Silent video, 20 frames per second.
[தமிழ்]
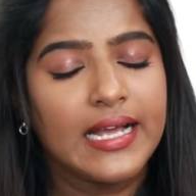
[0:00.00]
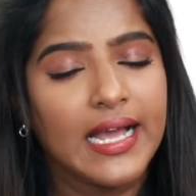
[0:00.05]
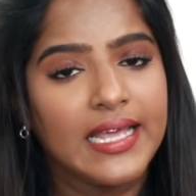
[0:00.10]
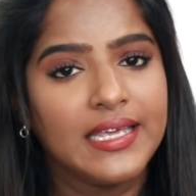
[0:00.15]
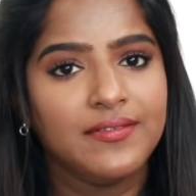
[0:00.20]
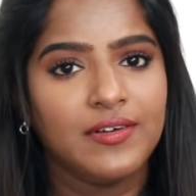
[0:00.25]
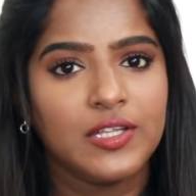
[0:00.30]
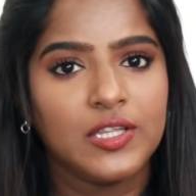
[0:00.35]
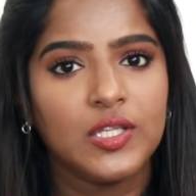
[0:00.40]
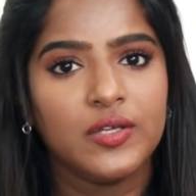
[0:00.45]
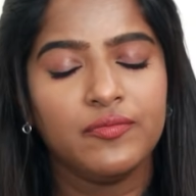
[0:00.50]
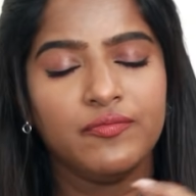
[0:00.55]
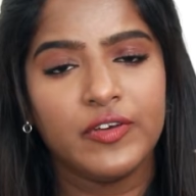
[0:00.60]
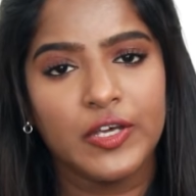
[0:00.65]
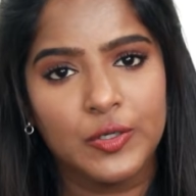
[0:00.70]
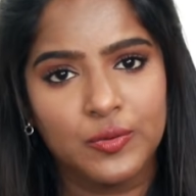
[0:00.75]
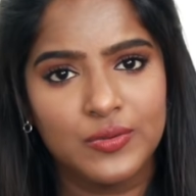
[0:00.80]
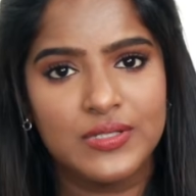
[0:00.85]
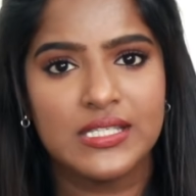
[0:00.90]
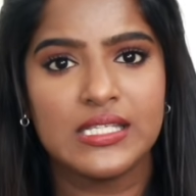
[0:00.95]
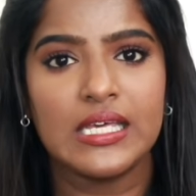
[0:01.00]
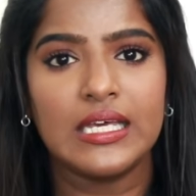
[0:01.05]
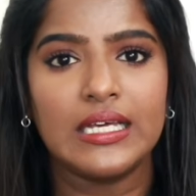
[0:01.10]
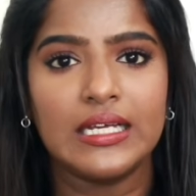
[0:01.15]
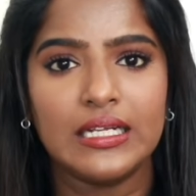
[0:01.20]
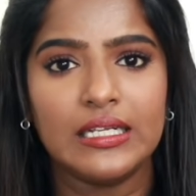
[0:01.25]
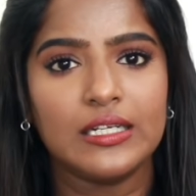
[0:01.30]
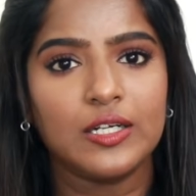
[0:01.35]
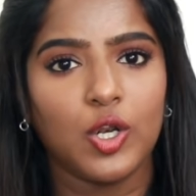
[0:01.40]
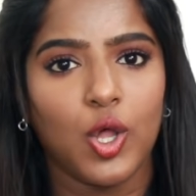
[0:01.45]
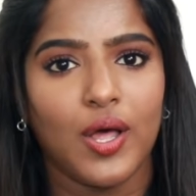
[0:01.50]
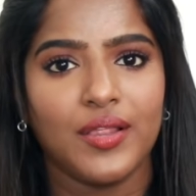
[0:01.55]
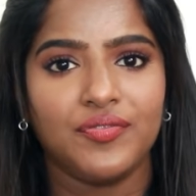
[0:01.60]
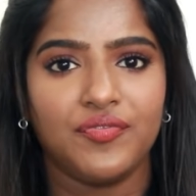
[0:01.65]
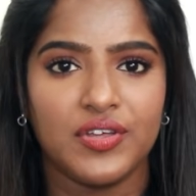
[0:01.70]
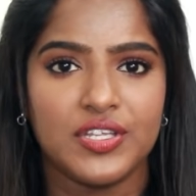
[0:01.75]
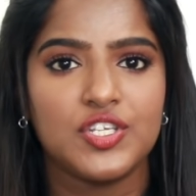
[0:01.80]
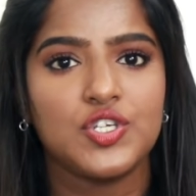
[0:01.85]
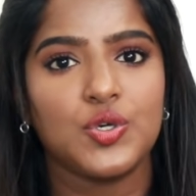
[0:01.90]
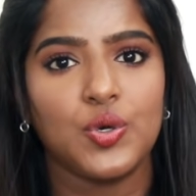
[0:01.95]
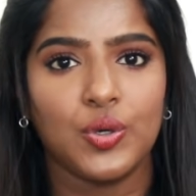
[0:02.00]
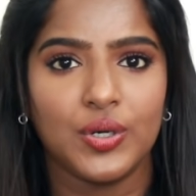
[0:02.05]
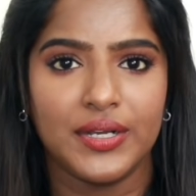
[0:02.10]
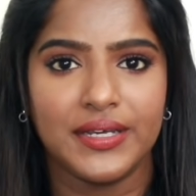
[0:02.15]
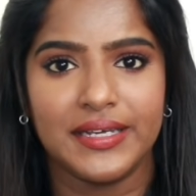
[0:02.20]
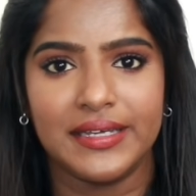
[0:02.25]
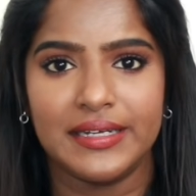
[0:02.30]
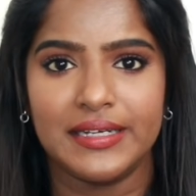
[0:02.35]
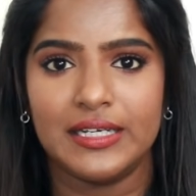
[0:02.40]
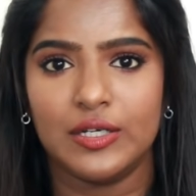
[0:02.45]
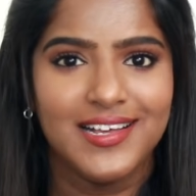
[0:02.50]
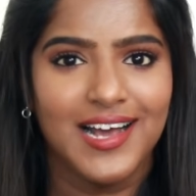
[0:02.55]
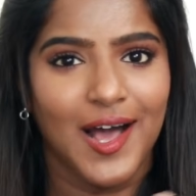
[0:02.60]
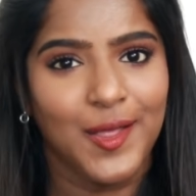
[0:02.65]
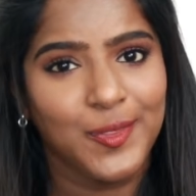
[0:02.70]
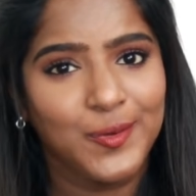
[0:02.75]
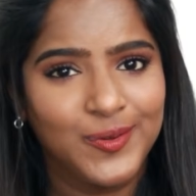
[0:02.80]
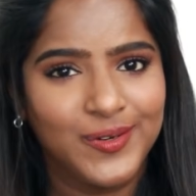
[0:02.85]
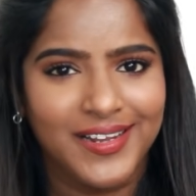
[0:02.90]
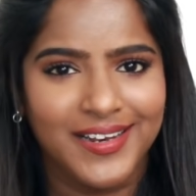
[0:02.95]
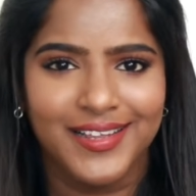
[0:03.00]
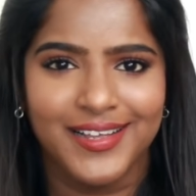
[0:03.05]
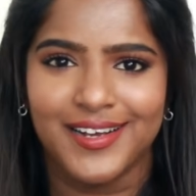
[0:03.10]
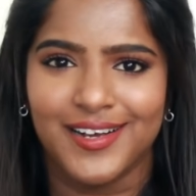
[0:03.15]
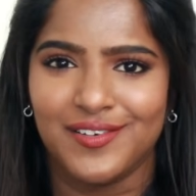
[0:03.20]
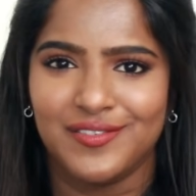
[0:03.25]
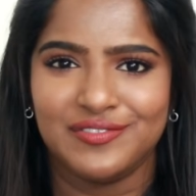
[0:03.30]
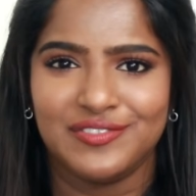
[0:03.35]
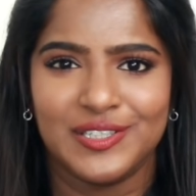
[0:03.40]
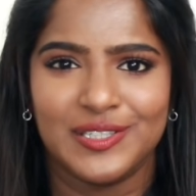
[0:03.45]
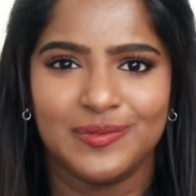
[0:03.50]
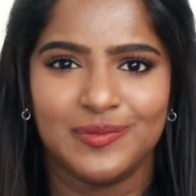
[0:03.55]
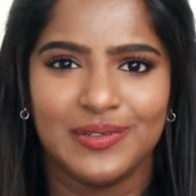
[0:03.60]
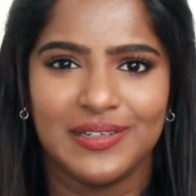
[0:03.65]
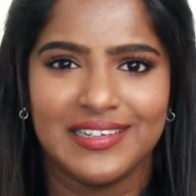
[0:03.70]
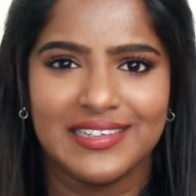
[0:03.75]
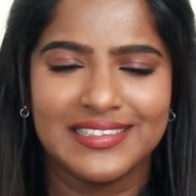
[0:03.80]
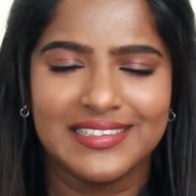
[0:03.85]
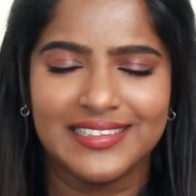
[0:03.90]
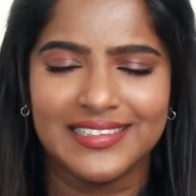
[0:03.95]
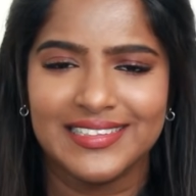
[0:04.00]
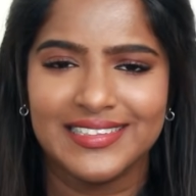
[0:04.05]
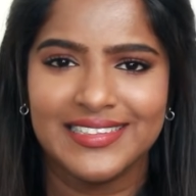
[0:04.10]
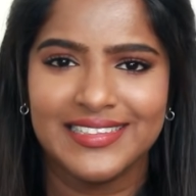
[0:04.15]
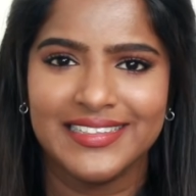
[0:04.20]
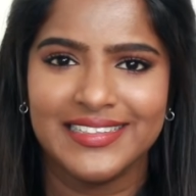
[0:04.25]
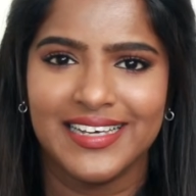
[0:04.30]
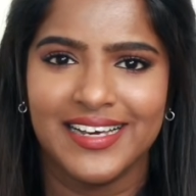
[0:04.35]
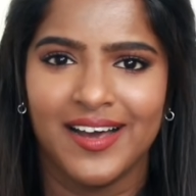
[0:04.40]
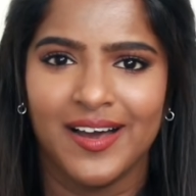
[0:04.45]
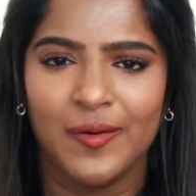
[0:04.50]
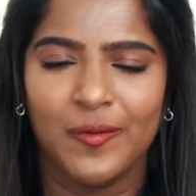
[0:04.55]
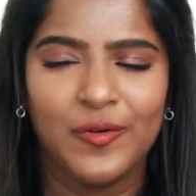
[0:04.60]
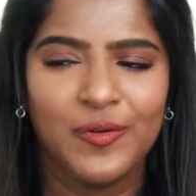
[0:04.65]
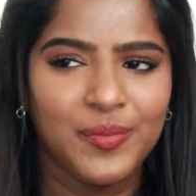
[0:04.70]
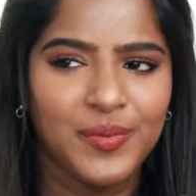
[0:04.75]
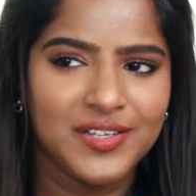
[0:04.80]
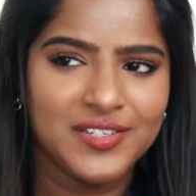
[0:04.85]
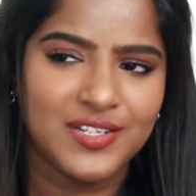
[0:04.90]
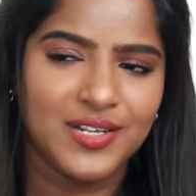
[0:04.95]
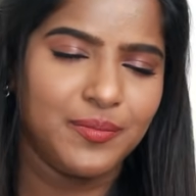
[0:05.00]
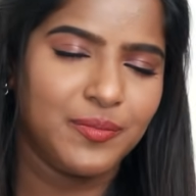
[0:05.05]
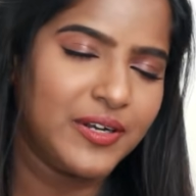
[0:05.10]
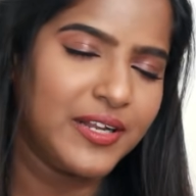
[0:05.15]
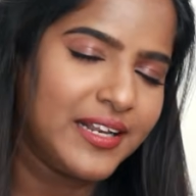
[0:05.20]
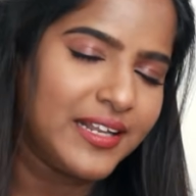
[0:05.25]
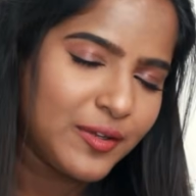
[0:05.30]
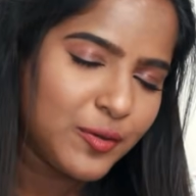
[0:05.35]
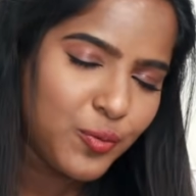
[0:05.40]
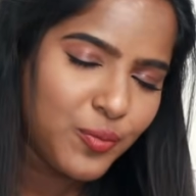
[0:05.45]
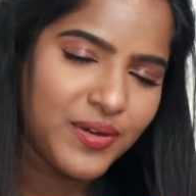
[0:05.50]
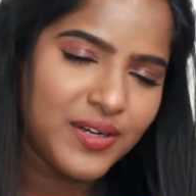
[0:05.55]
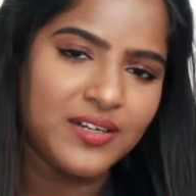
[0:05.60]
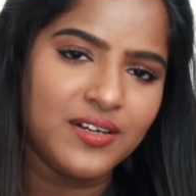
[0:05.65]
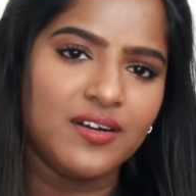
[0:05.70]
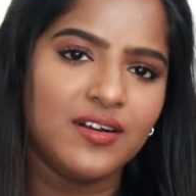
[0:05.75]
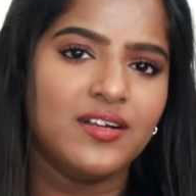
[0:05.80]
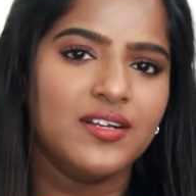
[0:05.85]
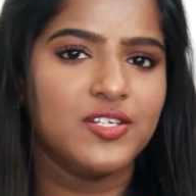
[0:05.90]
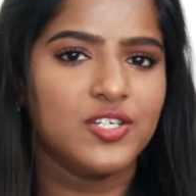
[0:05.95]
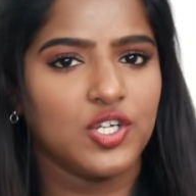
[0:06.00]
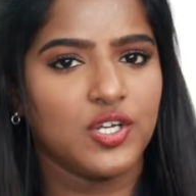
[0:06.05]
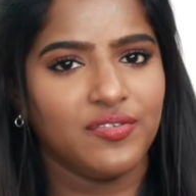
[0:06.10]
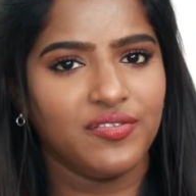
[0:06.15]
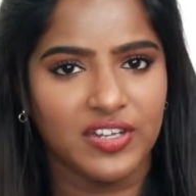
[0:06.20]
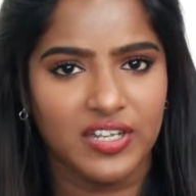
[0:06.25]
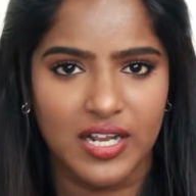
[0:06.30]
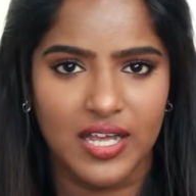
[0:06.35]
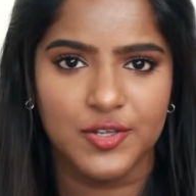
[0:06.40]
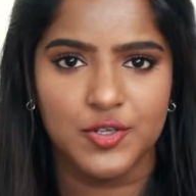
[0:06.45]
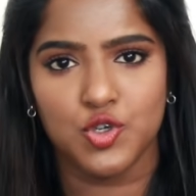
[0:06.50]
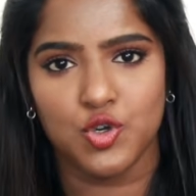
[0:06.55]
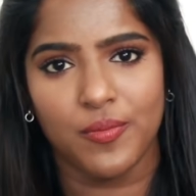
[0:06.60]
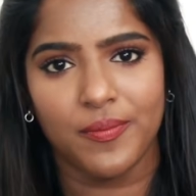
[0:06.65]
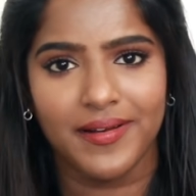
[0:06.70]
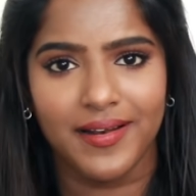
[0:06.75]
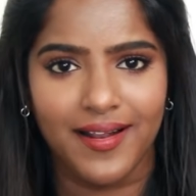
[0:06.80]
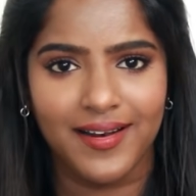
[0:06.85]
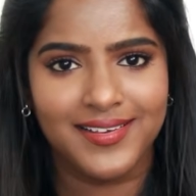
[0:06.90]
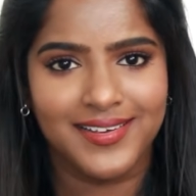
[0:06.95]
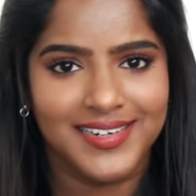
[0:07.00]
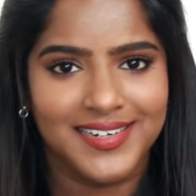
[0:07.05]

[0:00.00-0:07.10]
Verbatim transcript: கை வந்து வெறும் சிங்கிள் கிளாத் வச்சு உங்களுக்கு இருக்குது அதுவும் நல்லா கம்ஃபர்டபுளாக கேர்லியாக உண்மையாக சொல்லப்போனால் எனக்கு ரொம்ப கேர்லிஷாக ஃபீல் ஆச்சு ரொம்ப நாள்